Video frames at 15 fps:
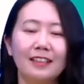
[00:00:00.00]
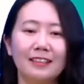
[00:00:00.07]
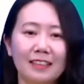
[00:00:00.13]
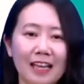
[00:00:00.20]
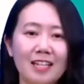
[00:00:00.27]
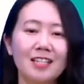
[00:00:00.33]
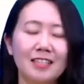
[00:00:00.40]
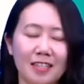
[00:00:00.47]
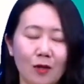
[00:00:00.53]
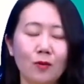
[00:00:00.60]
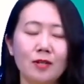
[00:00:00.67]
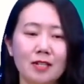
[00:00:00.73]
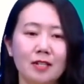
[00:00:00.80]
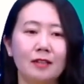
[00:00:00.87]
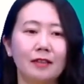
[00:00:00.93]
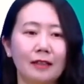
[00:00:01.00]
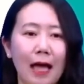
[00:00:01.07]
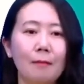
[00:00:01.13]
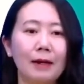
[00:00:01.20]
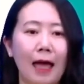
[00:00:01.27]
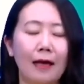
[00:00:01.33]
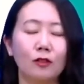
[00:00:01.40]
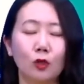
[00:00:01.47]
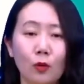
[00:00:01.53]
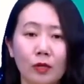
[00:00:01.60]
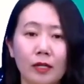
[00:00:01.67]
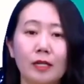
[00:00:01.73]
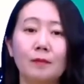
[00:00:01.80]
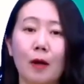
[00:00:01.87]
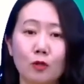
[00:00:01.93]
但是结论是他们俩都可
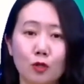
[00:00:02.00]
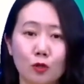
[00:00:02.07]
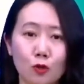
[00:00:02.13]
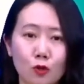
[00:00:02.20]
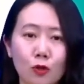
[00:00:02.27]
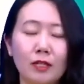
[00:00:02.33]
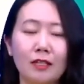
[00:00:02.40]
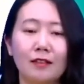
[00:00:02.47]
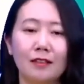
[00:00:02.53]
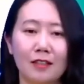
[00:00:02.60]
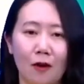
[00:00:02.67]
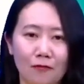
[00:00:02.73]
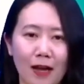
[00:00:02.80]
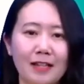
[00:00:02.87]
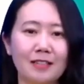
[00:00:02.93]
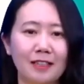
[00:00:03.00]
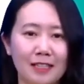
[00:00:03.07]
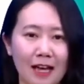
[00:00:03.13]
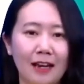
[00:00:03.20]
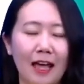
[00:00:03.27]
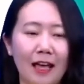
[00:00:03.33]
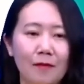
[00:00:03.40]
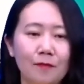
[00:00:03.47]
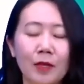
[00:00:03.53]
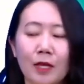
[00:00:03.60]
以表示确定要发生的将来。